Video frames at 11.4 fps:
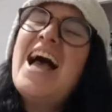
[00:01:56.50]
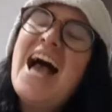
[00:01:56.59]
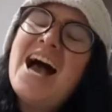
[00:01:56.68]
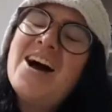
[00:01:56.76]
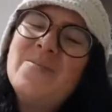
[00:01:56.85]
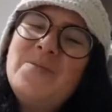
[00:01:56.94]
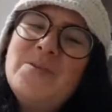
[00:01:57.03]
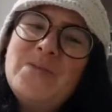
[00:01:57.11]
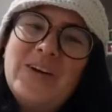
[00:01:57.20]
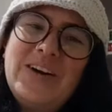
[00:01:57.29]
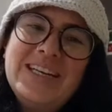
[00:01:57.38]
Happy
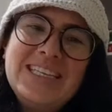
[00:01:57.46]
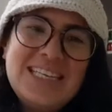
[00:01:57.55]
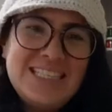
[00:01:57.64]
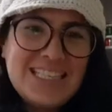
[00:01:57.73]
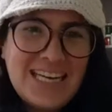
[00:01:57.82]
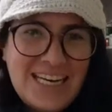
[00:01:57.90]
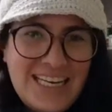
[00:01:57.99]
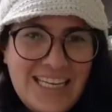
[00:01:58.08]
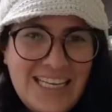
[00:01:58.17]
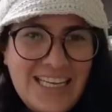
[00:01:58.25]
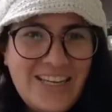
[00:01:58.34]
birthday,
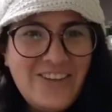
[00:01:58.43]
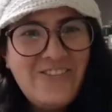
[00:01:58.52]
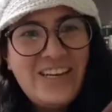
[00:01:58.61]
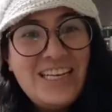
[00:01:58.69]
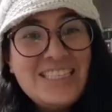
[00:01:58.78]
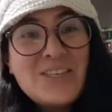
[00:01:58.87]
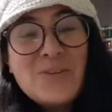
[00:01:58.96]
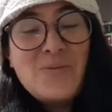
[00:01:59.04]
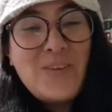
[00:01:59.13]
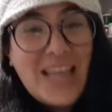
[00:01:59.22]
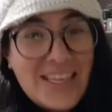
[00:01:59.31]
Danny. Feliz
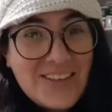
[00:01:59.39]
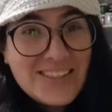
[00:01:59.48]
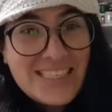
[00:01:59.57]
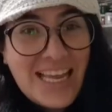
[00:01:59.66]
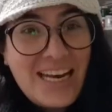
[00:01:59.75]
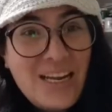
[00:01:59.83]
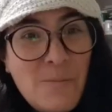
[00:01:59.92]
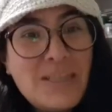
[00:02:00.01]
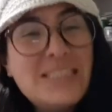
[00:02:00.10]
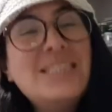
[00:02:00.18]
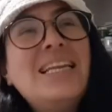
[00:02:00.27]
cumpleaños, Dani.
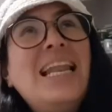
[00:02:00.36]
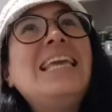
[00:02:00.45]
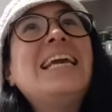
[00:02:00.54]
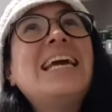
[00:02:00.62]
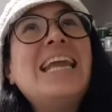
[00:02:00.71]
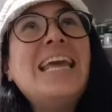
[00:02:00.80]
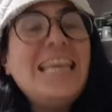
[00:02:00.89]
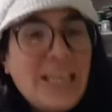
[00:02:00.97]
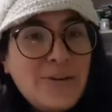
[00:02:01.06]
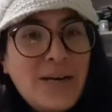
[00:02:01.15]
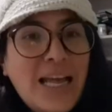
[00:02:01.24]
Pásatela
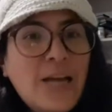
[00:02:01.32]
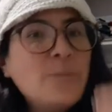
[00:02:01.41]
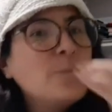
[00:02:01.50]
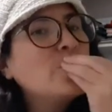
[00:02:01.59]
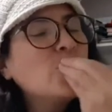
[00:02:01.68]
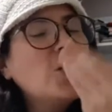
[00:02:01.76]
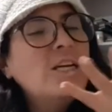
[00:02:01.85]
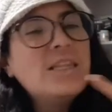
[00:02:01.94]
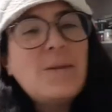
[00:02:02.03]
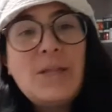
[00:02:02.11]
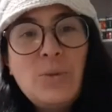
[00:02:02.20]
increíble.
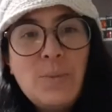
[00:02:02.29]
Te mando un